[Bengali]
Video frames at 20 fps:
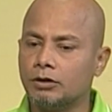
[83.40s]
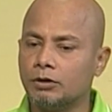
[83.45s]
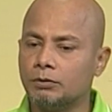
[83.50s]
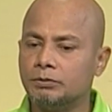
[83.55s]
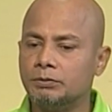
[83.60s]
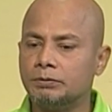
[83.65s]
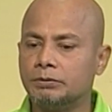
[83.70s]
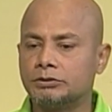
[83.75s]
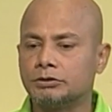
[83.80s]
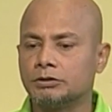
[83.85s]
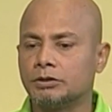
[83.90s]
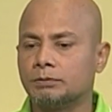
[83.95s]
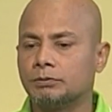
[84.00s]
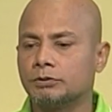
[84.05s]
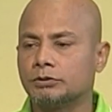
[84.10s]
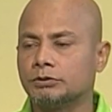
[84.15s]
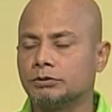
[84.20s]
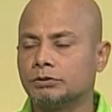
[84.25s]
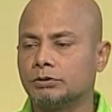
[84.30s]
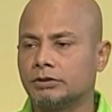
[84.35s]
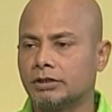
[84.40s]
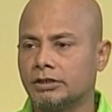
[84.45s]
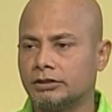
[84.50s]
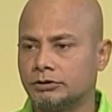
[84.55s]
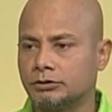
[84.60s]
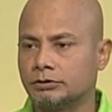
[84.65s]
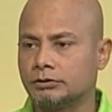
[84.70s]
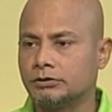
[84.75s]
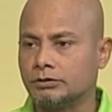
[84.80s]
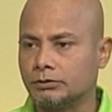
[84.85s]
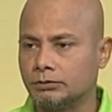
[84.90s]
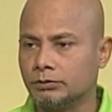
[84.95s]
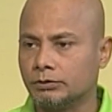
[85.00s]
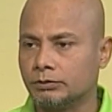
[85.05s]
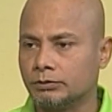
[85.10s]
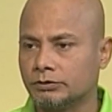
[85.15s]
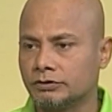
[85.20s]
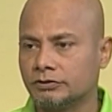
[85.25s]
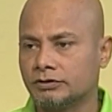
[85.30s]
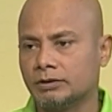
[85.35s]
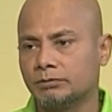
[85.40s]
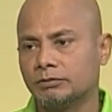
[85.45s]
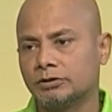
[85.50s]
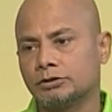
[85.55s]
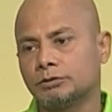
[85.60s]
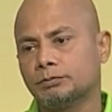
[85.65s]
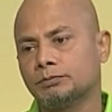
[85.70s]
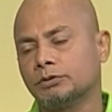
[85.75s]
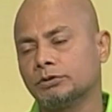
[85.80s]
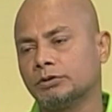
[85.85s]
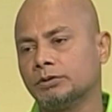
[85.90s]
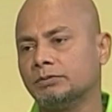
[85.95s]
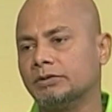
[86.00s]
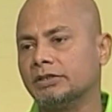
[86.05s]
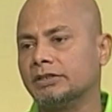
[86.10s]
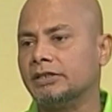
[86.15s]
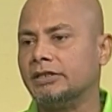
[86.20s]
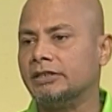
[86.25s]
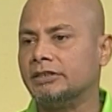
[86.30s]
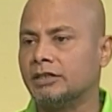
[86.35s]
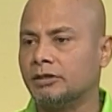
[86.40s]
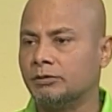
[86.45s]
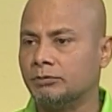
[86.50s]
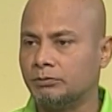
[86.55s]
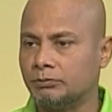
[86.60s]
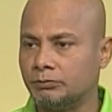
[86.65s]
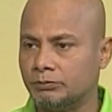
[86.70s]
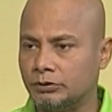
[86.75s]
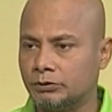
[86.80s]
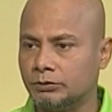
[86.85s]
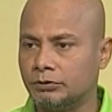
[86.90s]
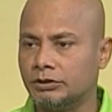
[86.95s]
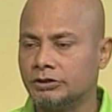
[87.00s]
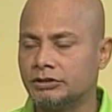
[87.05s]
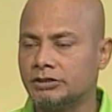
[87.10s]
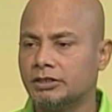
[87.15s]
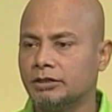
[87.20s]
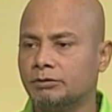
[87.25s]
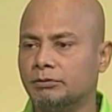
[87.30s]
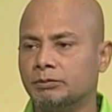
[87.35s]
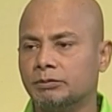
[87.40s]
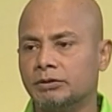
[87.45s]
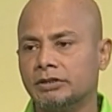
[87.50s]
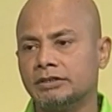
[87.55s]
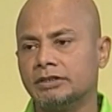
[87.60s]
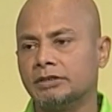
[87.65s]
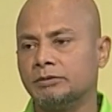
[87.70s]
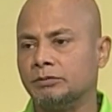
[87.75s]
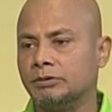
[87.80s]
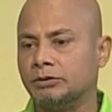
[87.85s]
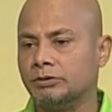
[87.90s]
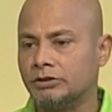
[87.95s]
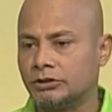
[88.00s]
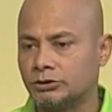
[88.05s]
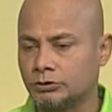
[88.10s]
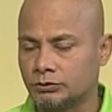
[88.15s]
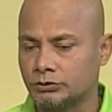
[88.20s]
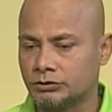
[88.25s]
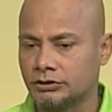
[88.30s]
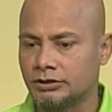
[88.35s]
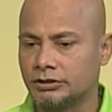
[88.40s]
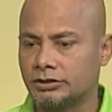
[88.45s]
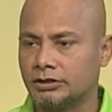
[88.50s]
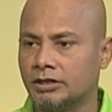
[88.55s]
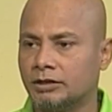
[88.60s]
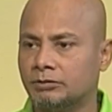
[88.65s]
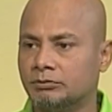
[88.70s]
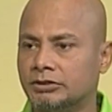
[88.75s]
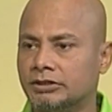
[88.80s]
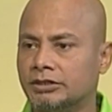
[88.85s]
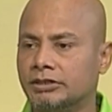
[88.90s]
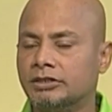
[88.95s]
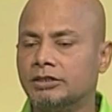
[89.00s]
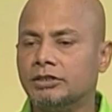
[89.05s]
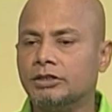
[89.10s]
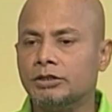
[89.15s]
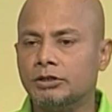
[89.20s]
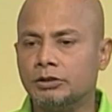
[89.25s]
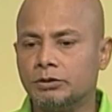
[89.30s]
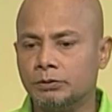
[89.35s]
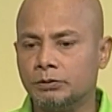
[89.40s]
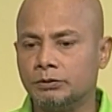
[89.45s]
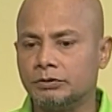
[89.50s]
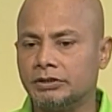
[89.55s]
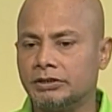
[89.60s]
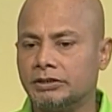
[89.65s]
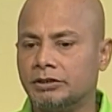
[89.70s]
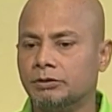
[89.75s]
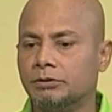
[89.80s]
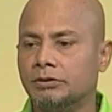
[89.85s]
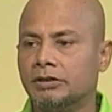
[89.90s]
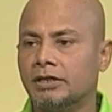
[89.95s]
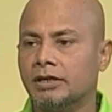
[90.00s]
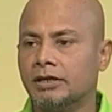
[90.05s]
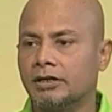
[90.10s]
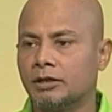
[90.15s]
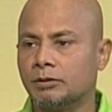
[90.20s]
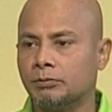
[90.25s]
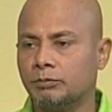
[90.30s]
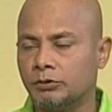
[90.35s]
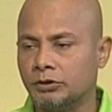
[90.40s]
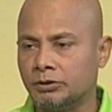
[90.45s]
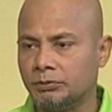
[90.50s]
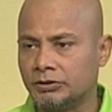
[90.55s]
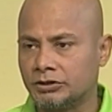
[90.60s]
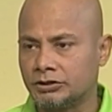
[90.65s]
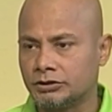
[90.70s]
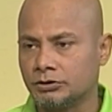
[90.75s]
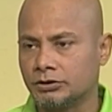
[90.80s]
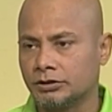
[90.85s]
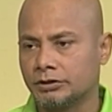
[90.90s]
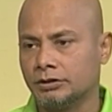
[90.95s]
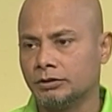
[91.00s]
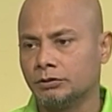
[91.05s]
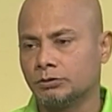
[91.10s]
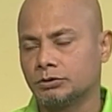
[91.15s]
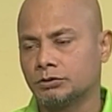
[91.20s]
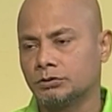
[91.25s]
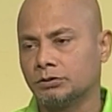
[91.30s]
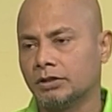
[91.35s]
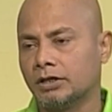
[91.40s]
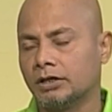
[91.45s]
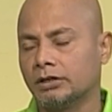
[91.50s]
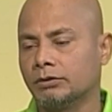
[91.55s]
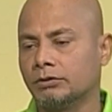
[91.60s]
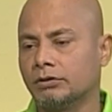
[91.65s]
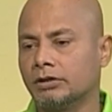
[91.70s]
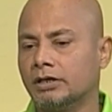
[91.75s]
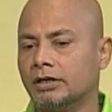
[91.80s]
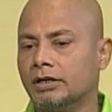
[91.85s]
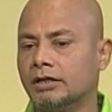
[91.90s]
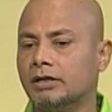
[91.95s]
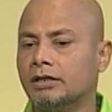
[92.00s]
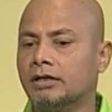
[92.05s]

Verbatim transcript: অবিবেচনা প্রসূত কাজগুলো করতেছে আমরা প্রথম থেকে এইটার বিরুদ্ধে ছিলাম এবং এটার বিরুদ্ধে সোচ্চার ছিলাম যে ঘুরতে গিয়ে ওই এলাকার পরিবেশকে নষ্ট না করা